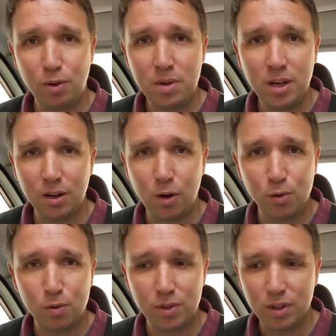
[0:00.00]

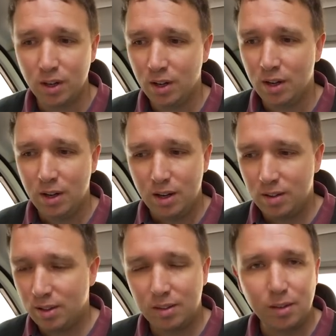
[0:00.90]
Familienauto will,
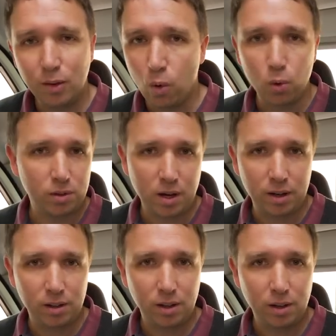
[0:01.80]
ist das
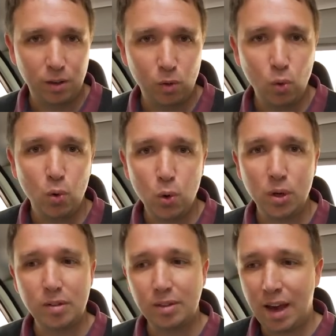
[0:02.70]
großartig. So
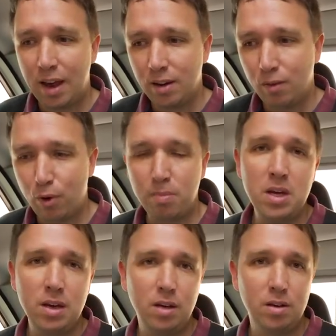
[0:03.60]
kurz kann
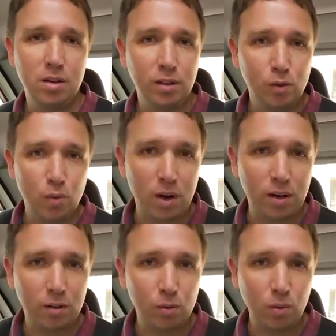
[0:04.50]
Familie nirgendwo
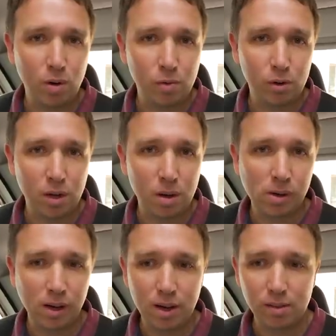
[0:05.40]
anders so
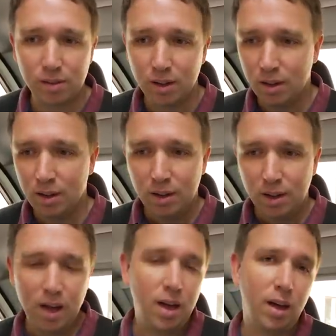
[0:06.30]
komfortabel reisen.
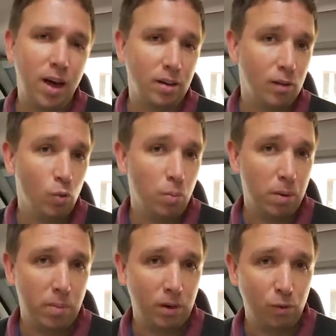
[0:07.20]
Er hat ein
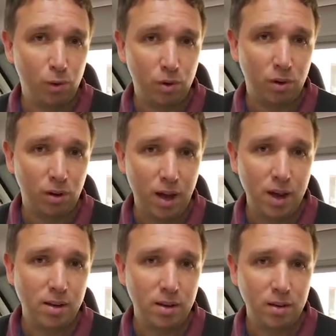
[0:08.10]
super Bett für
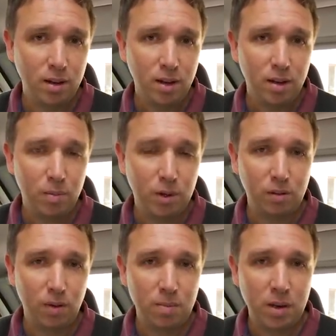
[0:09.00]
Eltern mit
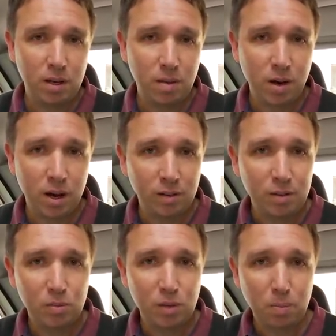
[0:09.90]
2 Meter mal
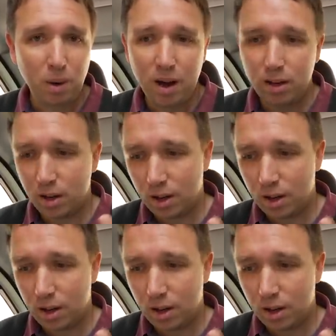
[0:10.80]
1,70 Breite.